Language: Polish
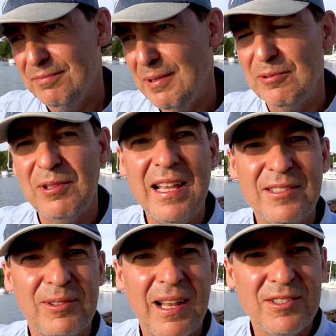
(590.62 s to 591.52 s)

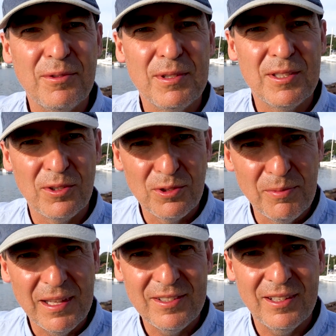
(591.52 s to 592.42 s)
parunastu lat, żeby
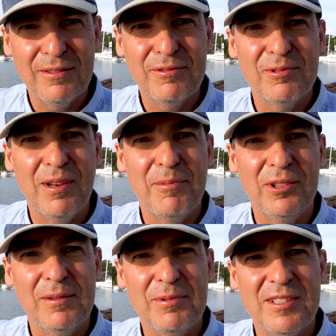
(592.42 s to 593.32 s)
zrozumieć jego w ogóle
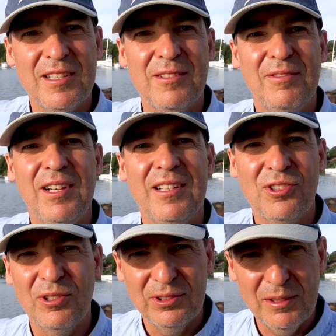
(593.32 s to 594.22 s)
model biznesowy,
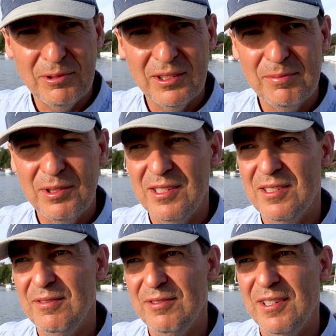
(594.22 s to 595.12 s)
dlaczego ten model
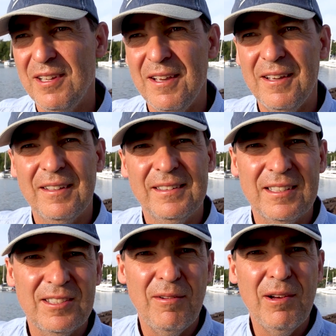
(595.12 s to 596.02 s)
biznesowy
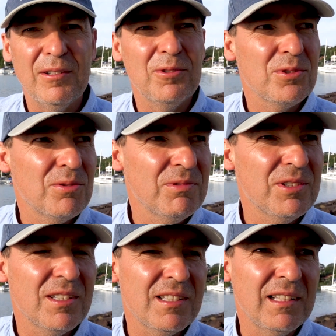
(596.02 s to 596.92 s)
tak działa. No i
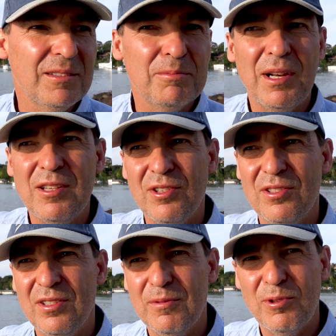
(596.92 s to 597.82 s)
oczywiście zanim branża
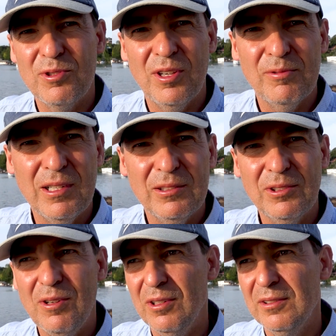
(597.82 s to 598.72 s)
się spostrzegła, no
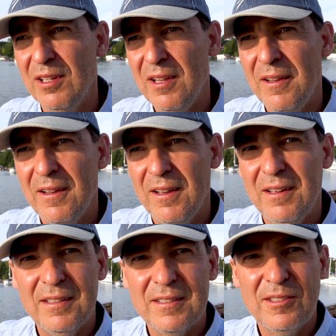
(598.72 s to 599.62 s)
to on
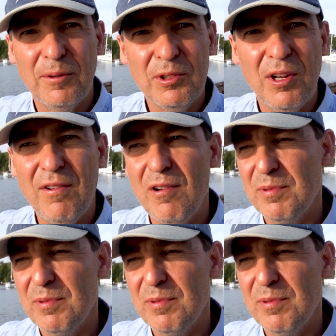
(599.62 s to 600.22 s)
e, zdominował